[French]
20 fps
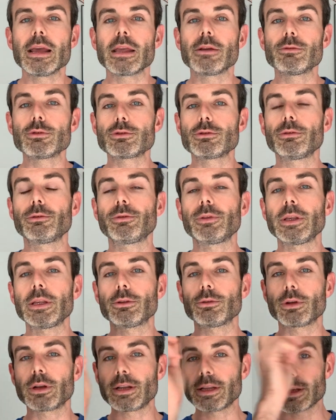Il vous
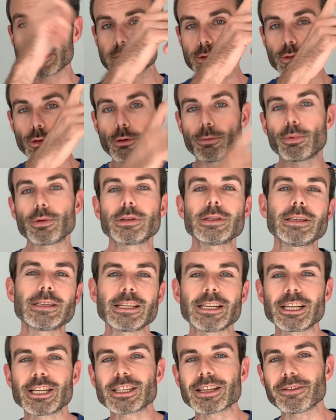suffit de cliquer sur le
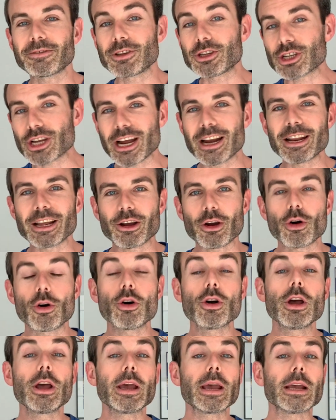petit i qui s'affiche à
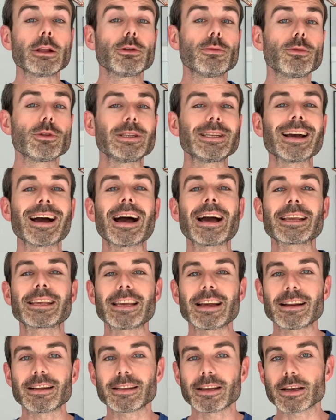l'écran et de me dire à
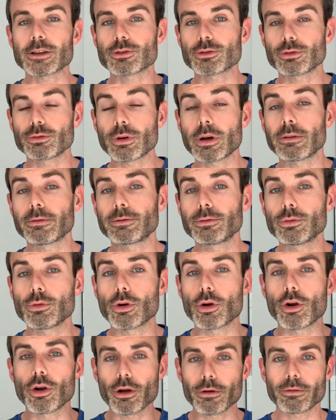quelle adresse je dois
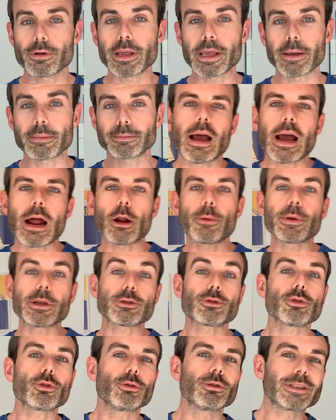vous l'envoyer. Alors
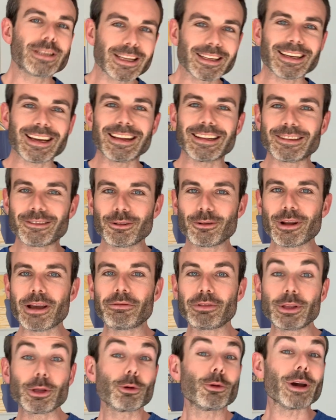bien sûr, le titre de
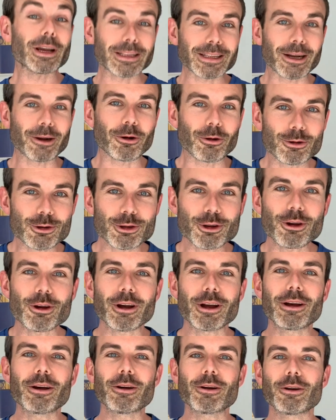la vidéo est
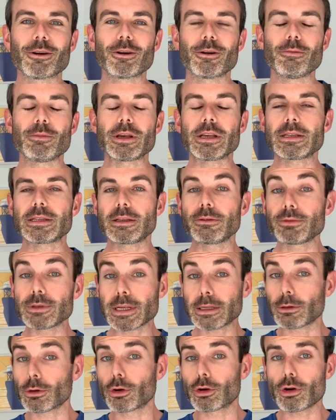accrocheur, hein, euh, mais si
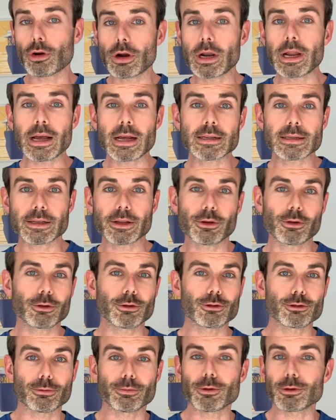vous êtes encore là, c'est
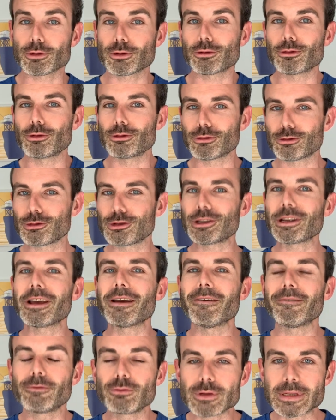que je pense que le
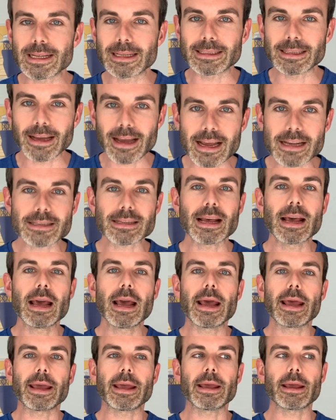sujet vous intéresse.
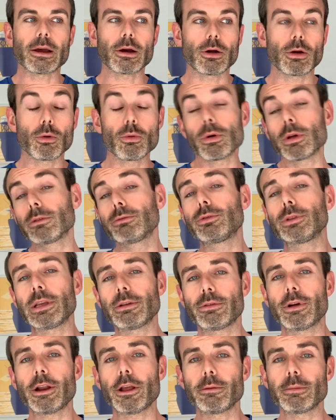Et euh, loin de vous
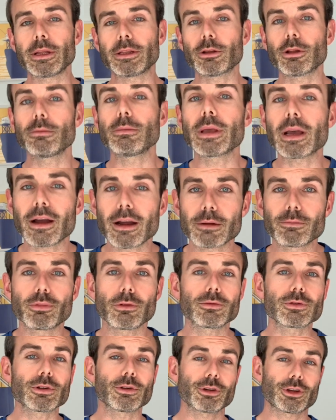dévoiler une méthode miracle
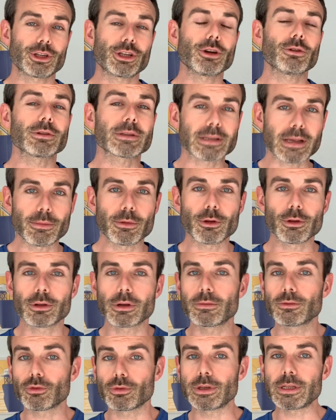pour vous enrichir en 5 minutes,
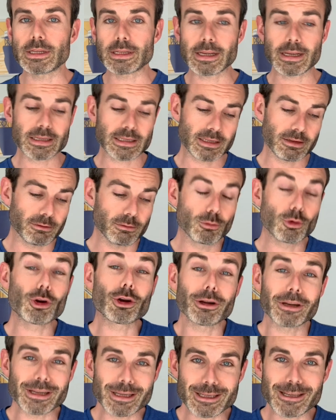comme je vous le disais, si vous me
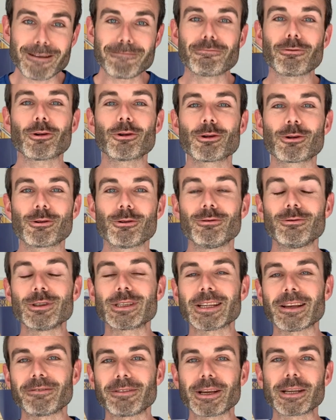connaissez pour le coup, vous
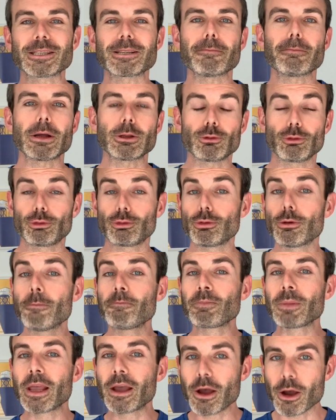savez que c'est pas du tout
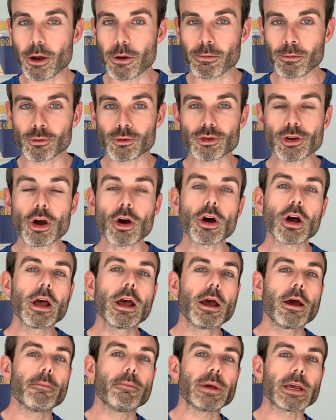euh, mon genre,
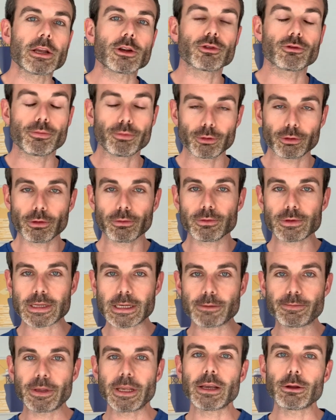mais je veux plutôt vous
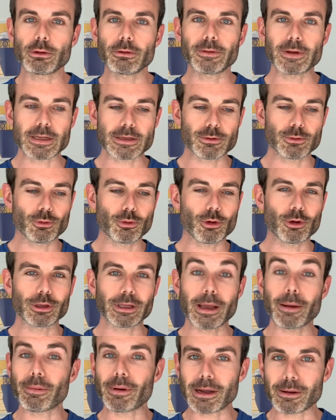expliquer de façon
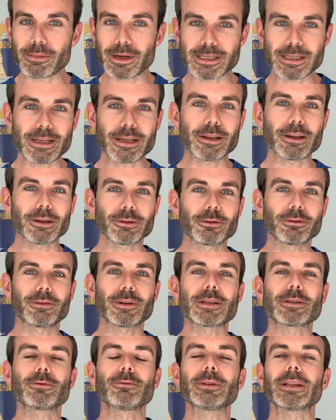très pragmatique, hein, de
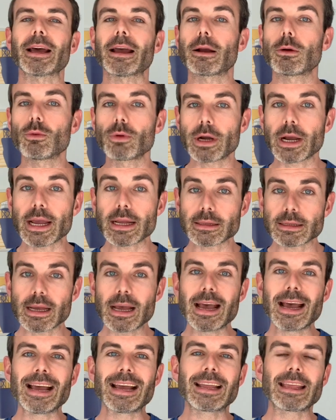façon très concrète,
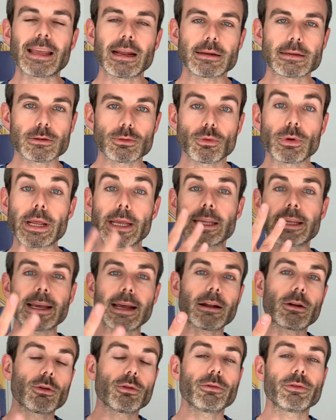quels sont les
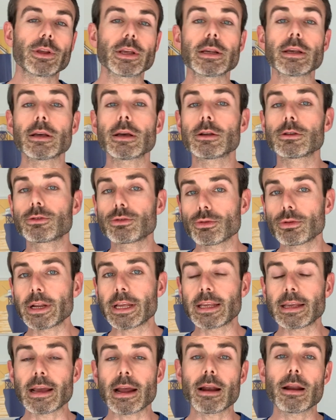quatre leviers sur
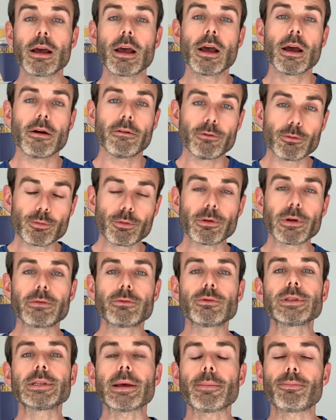lesquels vous pouvez
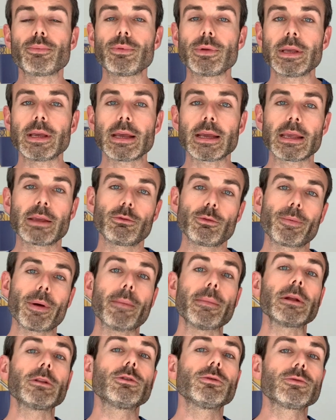vous appuyer qui vous
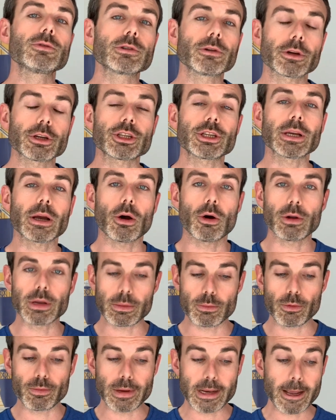permettent de vous enrichir en
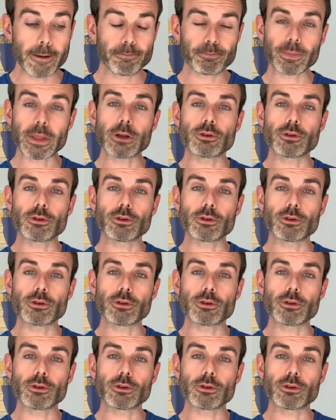immobilier.